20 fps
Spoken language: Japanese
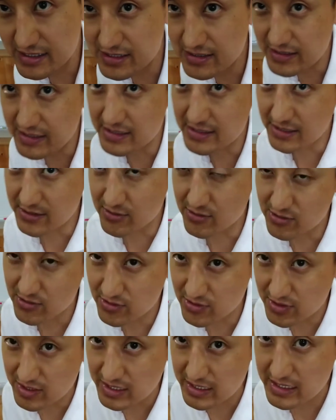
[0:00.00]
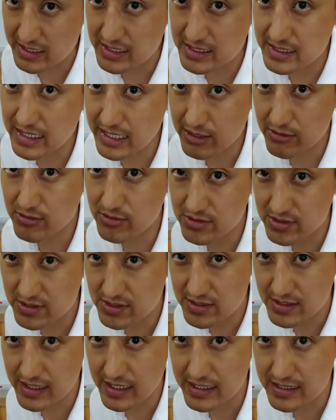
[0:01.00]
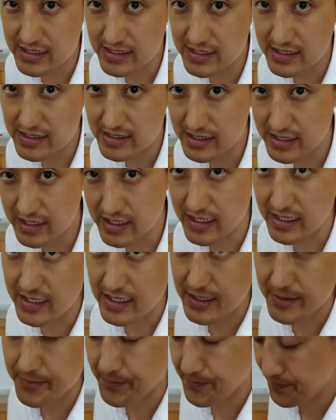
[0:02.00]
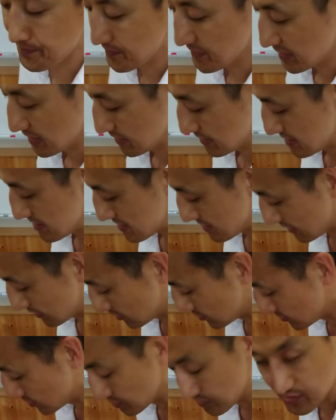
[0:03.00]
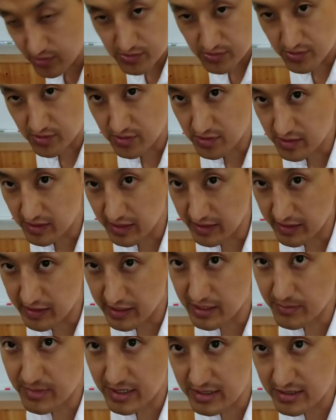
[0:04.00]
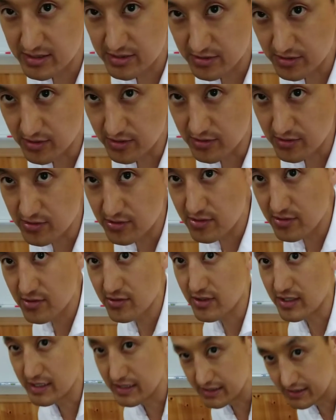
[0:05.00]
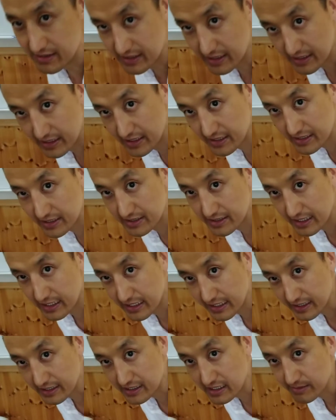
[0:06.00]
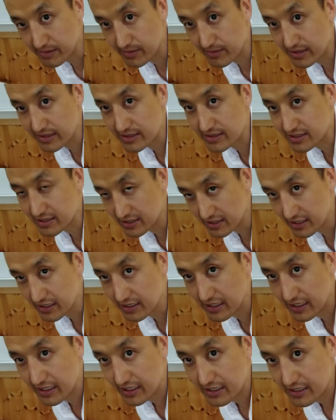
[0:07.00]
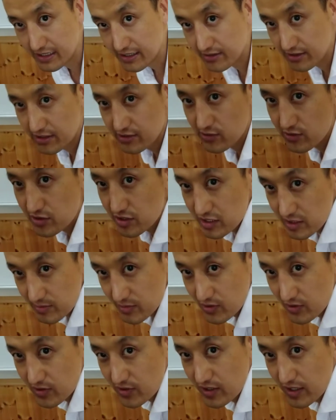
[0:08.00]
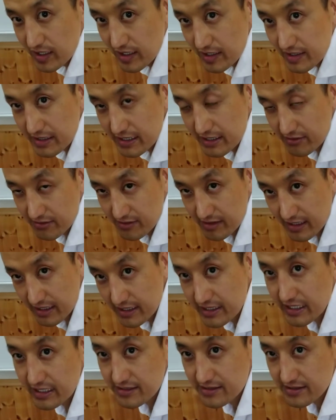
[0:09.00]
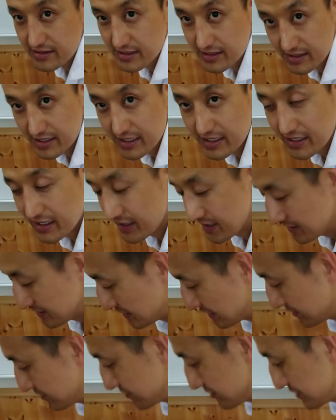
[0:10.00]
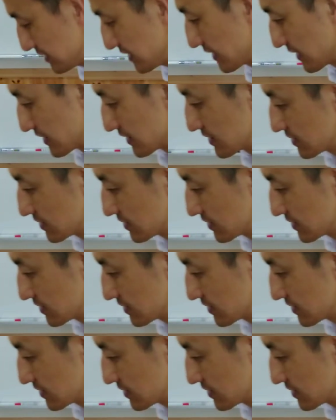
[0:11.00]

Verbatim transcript: 実はですね、この膝を使って下のものを取っていきますと、今度はですね、膝痛めますし、逆に腰も痛くなりやすいんですね。なので、